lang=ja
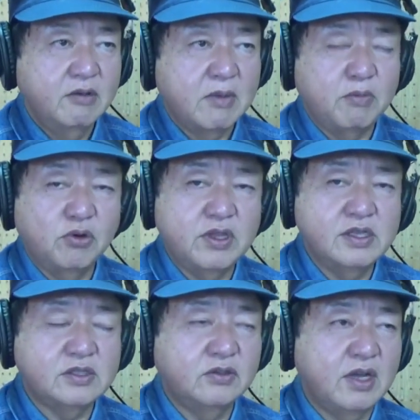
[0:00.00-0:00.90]
まあ、募金
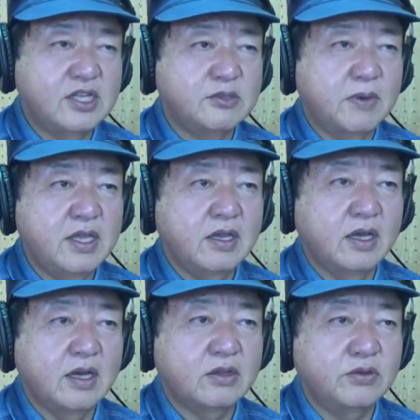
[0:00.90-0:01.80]
するのが一番いい
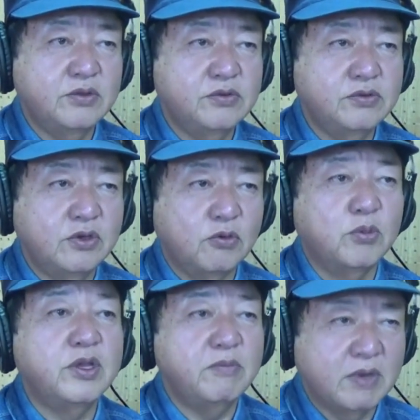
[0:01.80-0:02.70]
かなというふうに
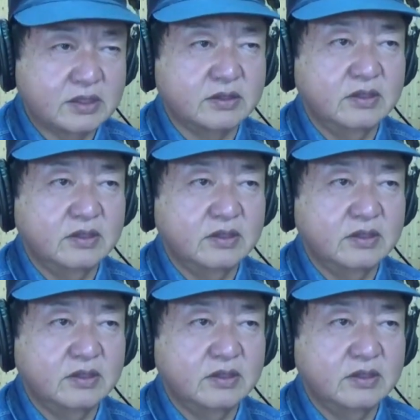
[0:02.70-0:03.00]
思います。